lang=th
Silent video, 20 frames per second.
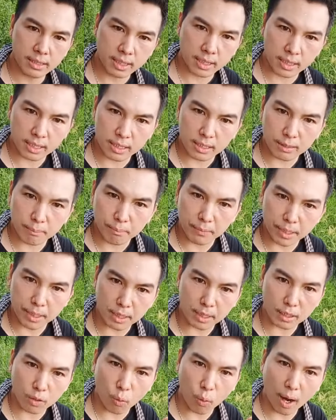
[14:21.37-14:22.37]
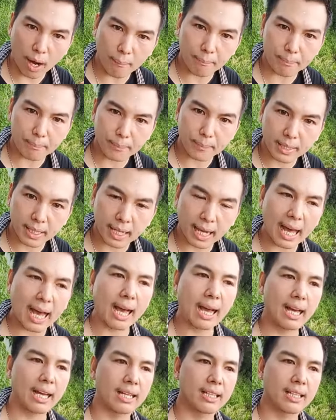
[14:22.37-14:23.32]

ที่มีความกล้า